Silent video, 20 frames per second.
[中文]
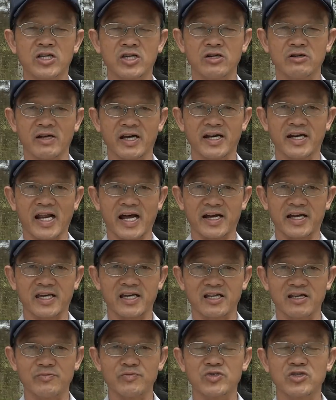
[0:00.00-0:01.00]
叫咱人
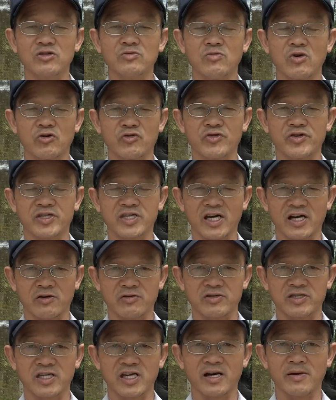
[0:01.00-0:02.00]
去啉酒，好开车，
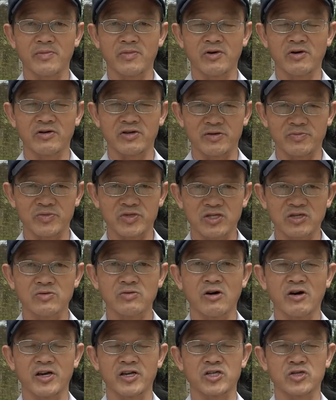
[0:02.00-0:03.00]
开车唔好饮酒
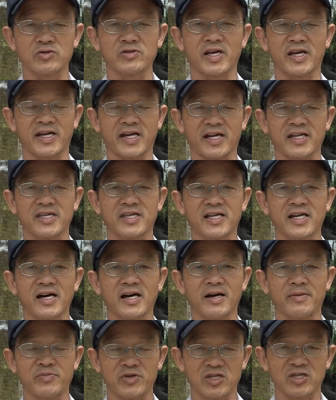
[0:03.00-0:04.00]
吼，会损害家己
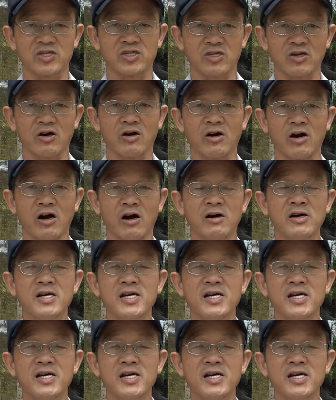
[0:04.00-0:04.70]
甲民众吼。